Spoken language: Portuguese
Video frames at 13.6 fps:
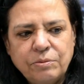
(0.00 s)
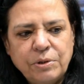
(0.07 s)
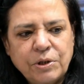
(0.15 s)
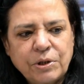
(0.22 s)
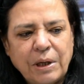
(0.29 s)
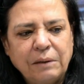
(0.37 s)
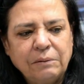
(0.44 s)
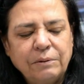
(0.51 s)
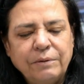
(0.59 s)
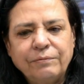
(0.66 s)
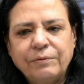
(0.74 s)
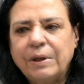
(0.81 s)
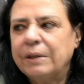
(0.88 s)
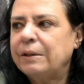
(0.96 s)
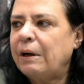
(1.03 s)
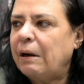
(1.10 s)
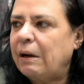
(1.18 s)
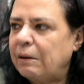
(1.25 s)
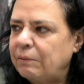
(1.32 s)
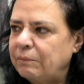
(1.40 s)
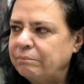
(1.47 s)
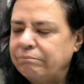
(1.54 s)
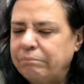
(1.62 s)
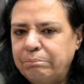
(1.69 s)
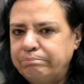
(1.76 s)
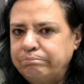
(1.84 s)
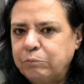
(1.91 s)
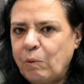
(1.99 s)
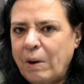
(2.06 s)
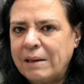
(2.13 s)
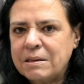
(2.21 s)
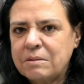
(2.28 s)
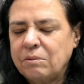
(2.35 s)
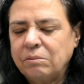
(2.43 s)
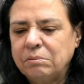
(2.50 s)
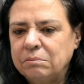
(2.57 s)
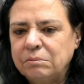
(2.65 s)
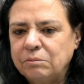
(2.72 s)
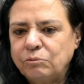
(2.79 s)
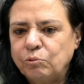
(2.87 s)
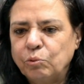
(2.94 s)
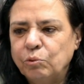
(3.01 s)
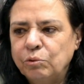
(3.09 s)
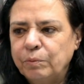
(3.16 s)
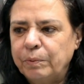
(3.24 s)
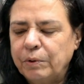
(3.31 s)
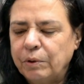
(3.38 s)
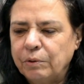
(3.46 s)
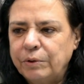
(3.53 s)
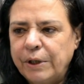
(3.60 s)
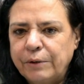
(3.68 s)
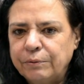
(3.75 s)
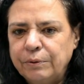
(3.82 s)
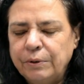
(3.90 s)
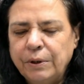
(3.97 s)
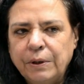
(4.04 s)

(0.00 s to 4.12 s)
O Estado teve que entrar quase com tudo, porque o dinheiro